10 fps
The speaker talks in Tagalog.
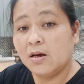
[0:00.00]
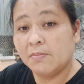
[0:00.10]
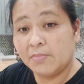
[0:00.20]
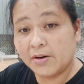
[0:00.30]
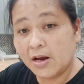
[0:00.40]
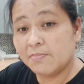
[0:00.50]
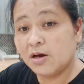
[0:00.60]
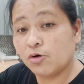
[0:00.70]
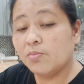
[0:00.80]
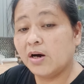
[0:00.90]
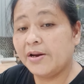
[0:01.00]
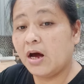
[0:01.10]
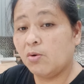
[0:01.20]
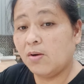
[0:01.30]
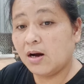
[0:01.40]
Marami akong mga
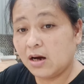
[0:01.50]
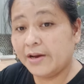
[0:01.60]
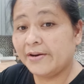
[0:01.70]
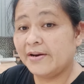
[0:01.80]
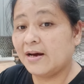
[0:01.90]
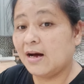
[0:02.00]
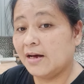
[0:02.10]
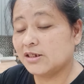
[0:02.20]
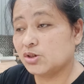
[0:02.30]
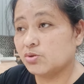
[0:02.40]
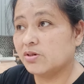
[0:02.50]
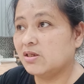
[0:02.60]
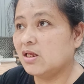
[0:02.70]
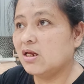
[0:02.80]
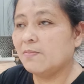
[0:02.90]
nahawakan na kaso.
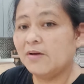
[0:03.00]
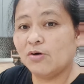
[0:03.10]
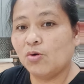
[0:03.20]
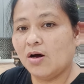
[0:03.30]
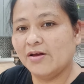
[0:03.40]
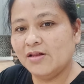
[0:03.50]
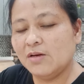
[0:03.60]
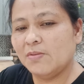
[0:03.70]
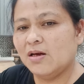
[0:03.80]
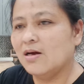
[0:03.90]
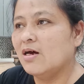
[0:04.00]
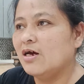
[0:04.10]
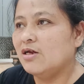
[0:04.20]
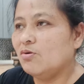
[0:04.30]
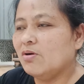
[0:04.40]
Hindi naman ako, ah, hindi naman,
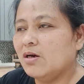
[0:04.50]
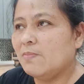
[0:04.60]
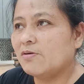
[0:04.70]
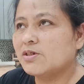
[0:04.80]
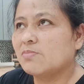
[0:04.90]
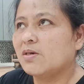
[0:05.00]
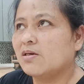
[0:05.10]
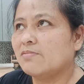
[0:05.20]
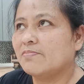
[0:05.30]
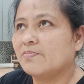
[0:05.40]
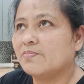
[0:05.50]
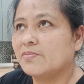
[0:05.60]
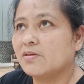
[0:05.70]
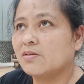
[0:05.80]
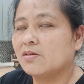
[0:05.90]
yung ibig ko sabihin,
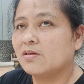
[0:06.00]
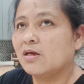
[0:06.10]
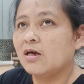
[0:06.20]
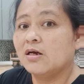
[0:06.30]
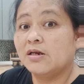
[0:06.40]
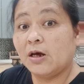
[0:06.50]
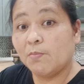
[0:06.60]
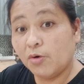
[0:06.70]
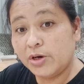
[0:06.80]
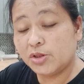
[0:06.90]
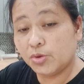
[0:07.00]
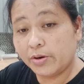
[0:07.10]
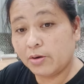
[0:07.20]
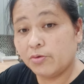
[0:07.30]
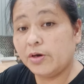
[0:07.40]
nag-monitor
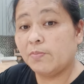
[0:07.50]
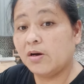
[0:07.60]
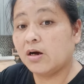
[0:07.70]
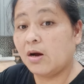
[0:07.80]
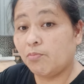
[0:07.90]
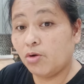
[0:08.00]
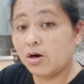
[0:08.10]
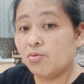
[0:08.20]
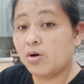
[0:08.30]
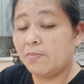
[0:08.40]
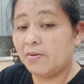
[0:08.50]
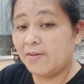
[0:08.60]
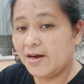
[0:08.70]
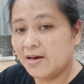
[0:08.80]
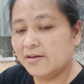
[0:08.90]
ako ng mga kapwa ko
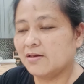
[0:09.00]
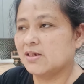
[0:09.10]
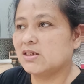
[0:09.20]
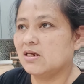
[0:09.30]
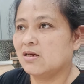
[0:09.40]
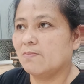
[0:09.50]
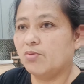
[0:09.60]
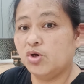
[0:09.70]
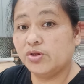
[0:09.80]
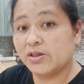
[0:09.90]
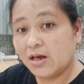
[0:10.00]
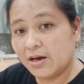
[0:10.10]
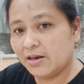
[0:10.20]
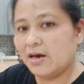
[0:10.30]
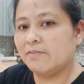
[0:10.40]
kababayan kasi naging
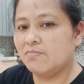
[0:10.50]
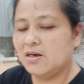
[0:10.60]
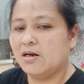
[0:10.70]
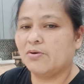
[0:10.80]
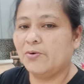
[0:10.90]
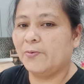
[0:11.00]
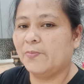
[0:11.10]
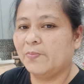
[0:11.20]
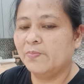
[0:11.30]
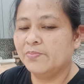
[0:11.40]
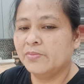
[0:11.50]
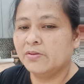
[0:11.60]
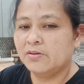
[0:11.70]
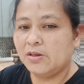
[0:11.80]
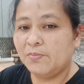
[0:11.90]
voluntary admin ako
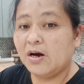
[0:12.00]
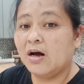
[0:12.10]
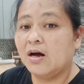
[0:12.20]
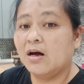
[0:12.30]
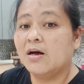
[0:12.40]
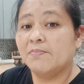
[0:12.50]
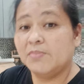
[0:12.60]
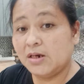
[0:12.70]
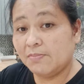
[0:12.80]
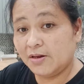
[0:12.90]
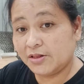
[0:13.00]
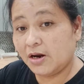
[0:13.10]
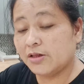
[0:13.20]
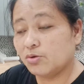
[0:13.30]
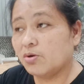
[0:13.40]
ng mga
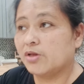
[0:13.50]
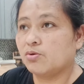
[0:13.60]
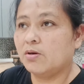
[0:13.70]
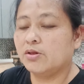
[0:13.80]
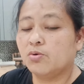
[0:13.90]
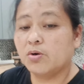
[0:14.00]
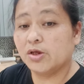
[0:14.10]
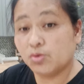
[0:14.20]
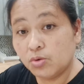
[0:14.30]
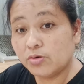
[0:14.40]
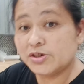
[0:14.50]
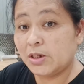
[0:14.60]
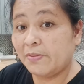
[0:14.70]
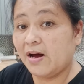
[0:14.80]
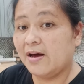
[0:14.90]
minamaltratong katulad kong katulong
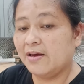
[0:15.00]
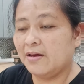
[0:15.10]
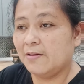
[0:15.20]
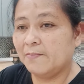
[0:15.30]
sa bahay.